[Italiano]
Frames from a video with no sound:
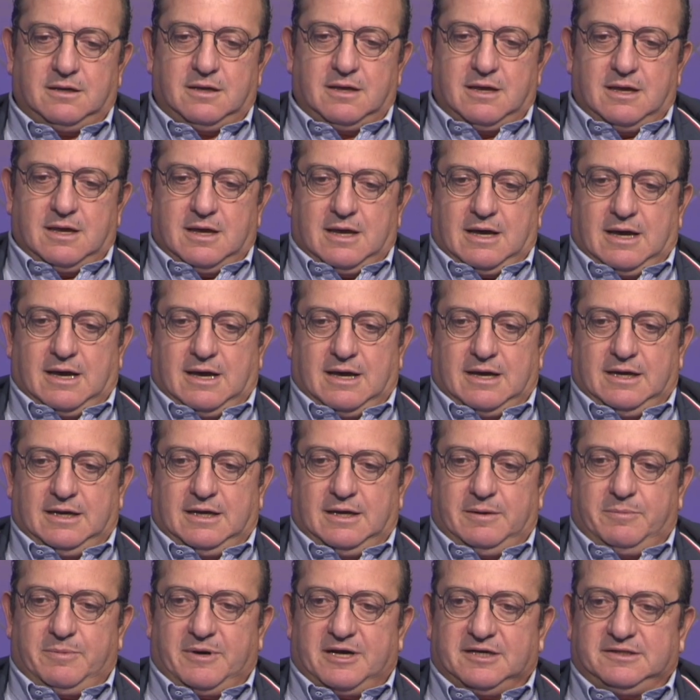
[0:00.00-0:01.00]
eh,
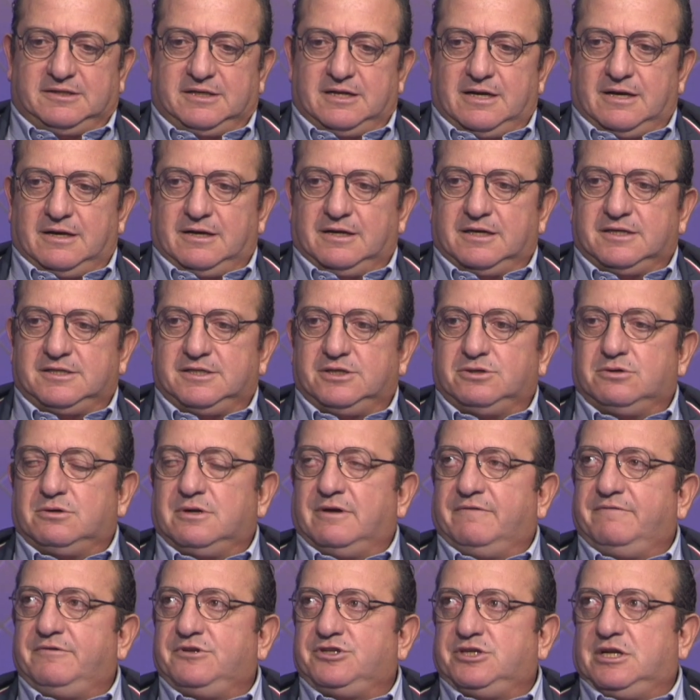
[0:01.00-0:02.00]
ai partner che si sono
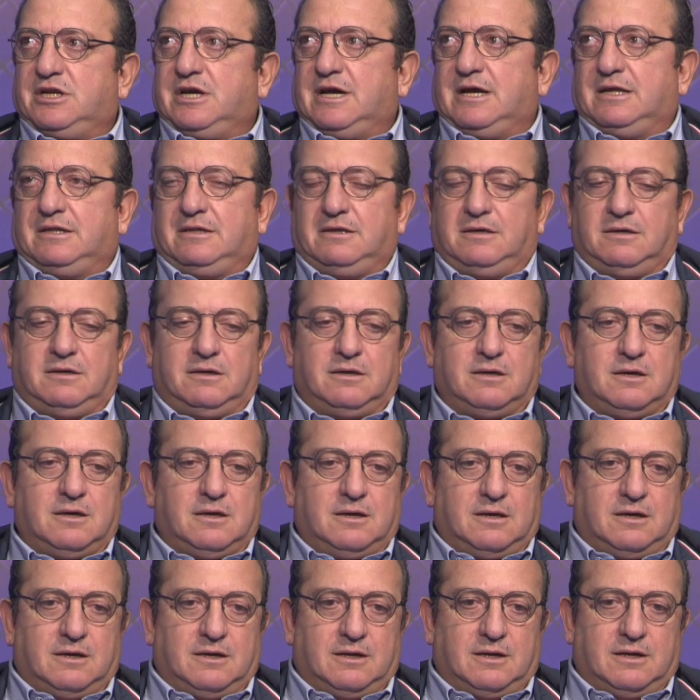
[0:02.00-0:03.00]
avvicinati,
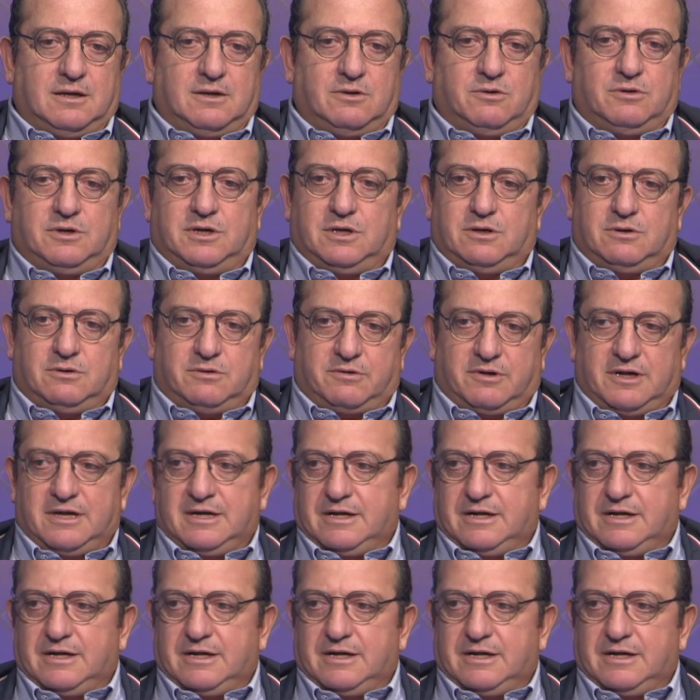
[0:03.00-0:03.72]
eh, noi non,